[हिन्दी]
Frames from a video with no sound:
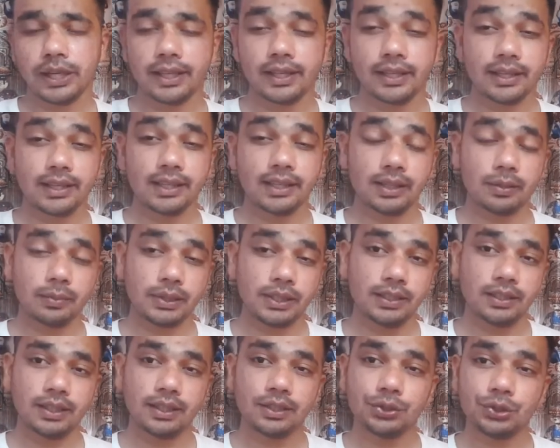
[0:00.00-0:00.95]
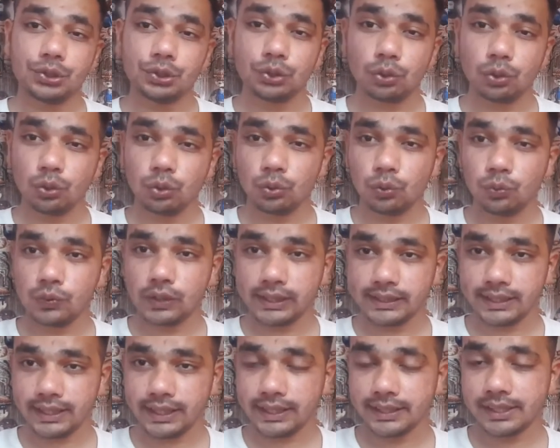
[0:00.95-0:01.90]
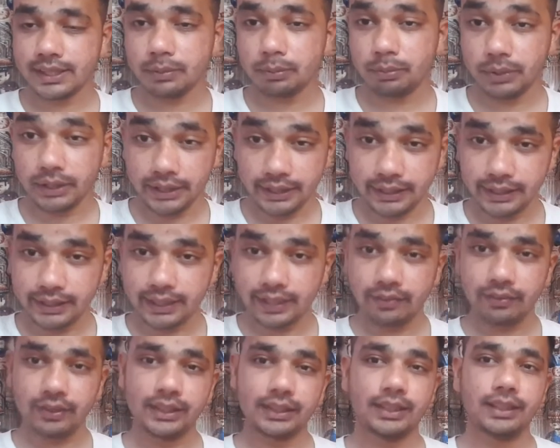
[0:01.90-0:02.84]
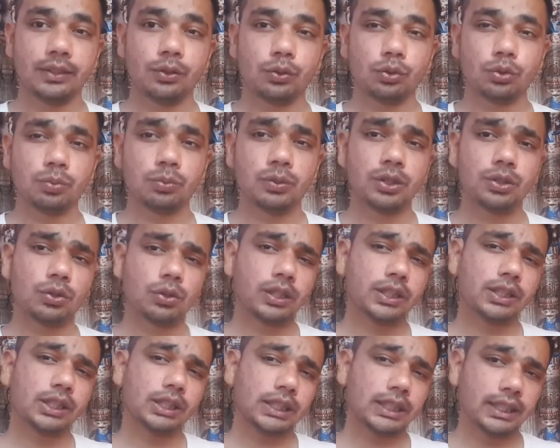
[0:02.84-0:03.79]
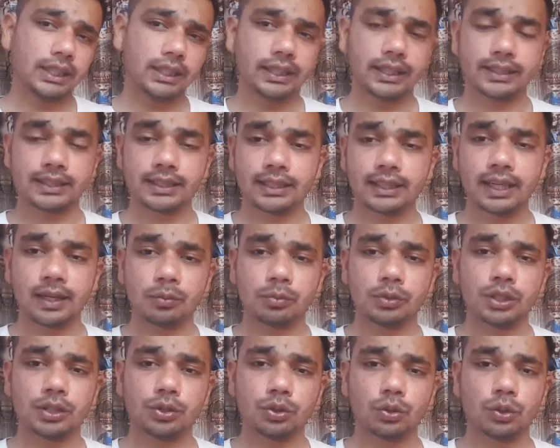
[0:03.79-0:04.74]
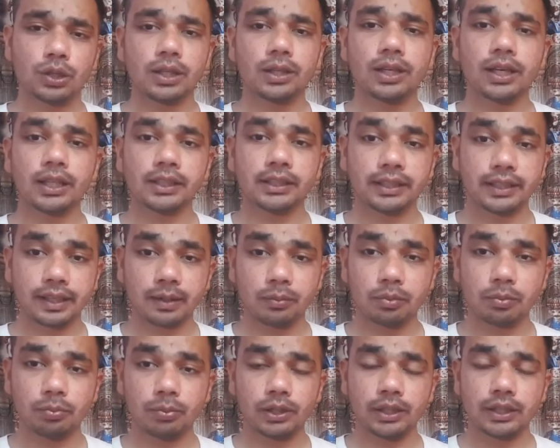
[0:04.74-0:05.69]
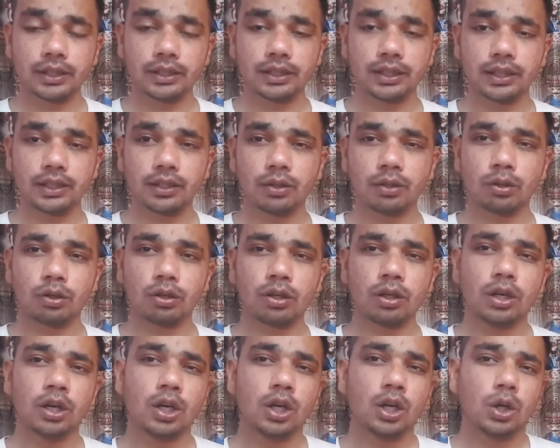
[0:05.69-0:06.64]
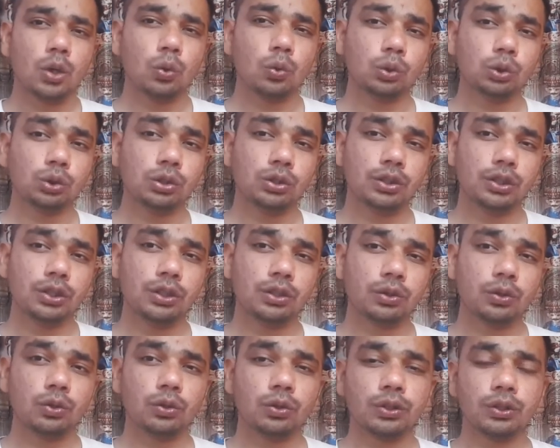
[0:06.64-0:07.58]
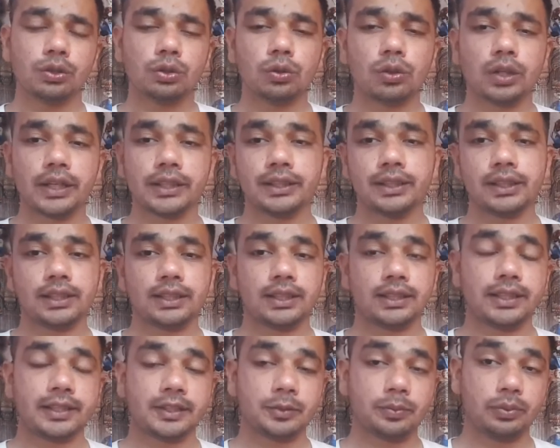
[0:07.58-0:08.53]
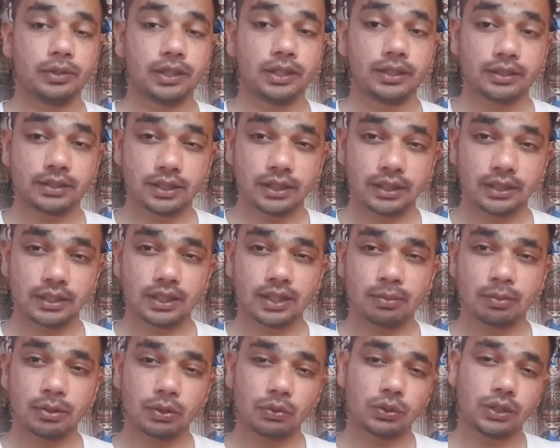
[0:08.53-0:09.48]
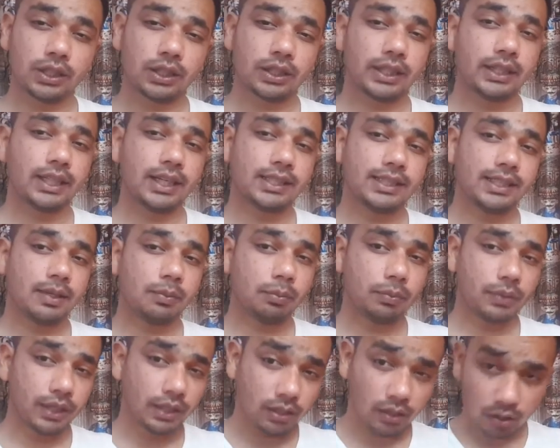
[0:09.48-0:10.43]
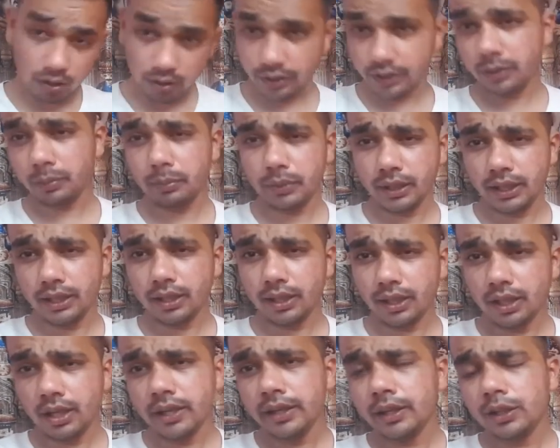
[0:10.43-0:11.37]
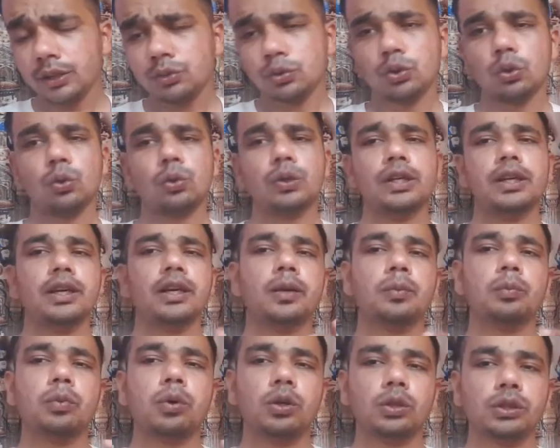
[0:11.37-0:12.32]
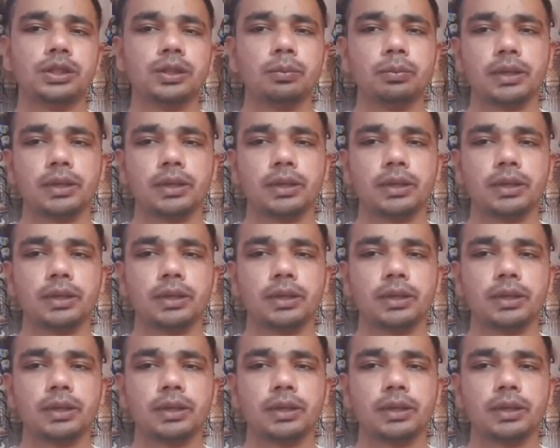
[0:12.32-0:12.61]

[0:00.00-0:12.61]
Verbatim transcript: कह रहे हैं कि भैया जो एस आर एस की प्लेइंग इलेवन थी उसमें जो है तीन ऐसे नाम थे जो कि अनकैप्ड प्लेयर थे और उन तीनों को ही थोड़ा इतना ज़्यादा एक्सपीरियंस नहीं था पर उन्हें खिला दिया मिडिल ऑर्डर में जो कि एक बहुत ही